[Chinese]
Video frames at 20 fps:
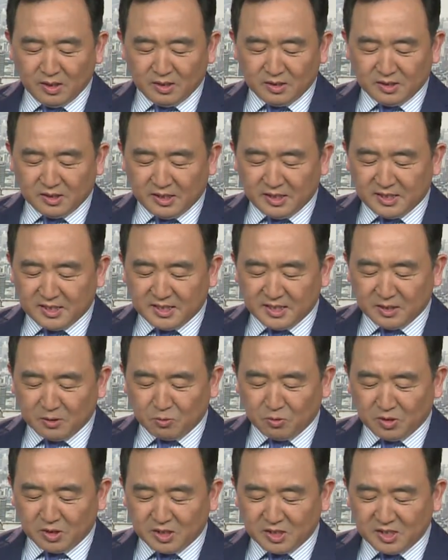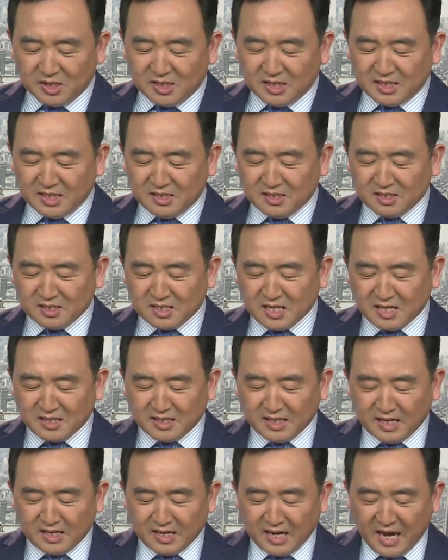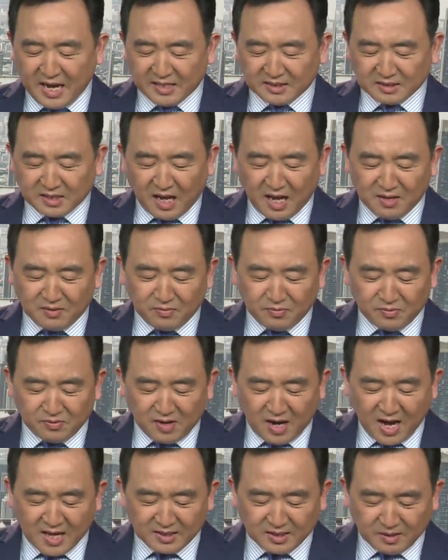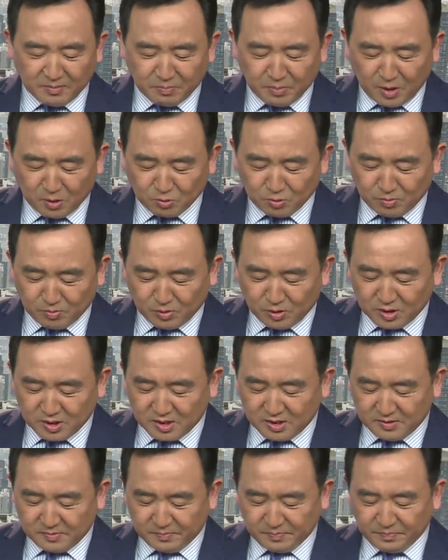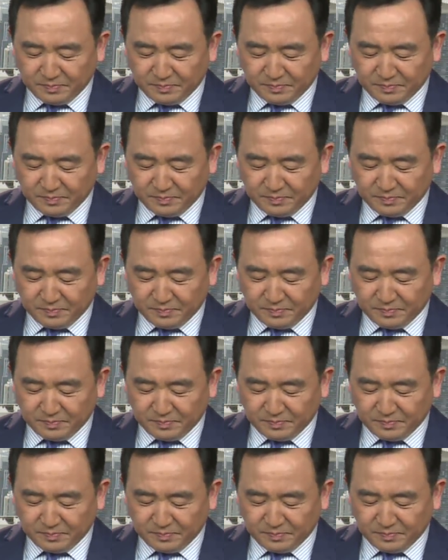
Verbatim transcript: 这一结果是近三年来贪腐案的标准模式。